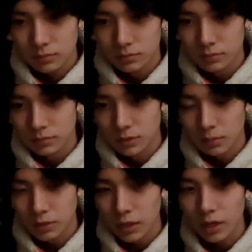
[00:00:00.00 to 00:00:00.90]
음,
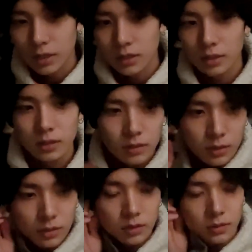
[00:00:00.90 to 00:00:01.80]
아마 내일
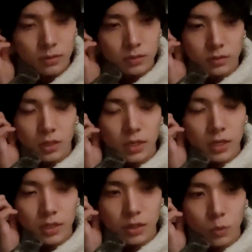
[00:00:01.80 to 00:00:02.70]
내일이
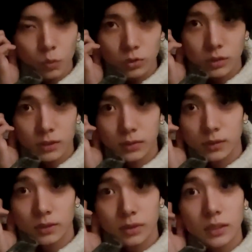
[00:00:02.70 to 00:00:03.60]
아니라
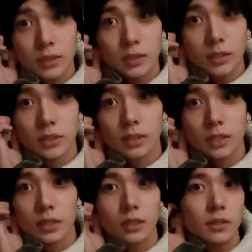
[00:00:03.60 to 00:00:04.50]

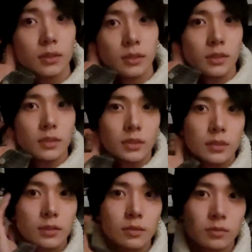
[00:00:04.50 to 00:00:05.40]
오늘이니까
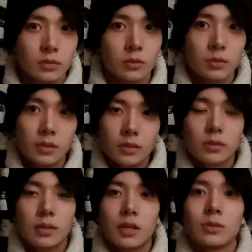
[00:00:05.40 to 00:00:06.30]
오늘
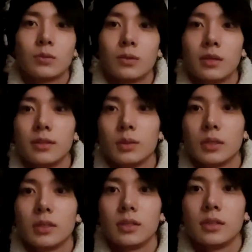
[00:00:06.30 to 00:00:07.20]
하루 동안
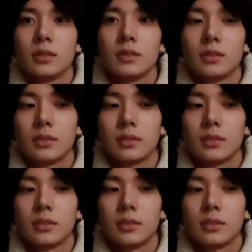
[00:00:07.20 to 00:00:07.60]
되게